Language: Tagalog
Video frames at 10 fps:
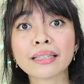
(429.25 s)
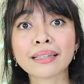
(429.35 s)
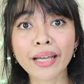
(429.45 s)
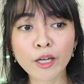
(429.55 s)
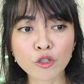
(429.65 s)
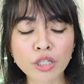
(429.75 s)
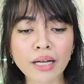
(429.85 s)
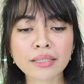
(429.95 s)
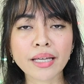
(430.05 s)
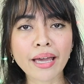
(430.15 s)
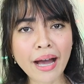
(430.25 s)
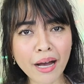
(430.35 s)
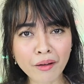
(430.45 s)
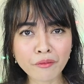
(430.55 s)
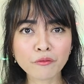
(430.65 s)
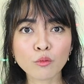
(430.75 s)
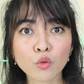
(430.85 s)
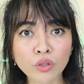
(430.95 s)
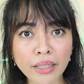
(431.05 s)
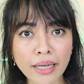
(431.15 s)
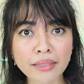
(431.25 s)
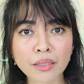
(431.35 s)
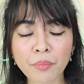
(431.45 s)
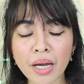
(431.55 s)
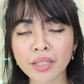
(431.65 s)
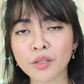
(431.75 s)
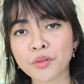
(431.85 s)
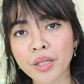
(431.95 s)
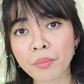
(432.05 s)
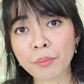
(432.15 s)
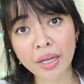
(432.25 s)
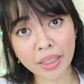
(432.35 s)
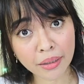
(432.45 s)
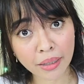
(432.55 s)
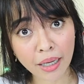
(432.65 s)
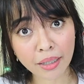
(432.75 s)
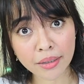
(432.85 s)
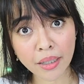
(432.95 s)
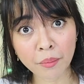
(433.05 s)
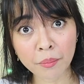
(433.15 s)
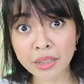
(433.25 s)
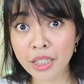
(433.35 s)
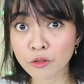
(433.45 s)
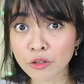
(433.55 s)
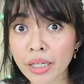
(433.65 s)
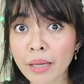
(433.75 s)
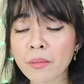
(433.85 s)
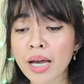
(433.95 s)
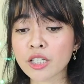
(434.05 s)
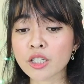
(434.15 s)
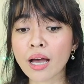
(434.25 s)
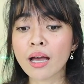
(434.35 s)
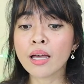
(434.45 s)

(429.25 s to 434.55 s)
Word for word: Na-try ko siya kasi I have wound, guys, sa paa. Hindi ko na ipapakita kasi masyadong TMI siya.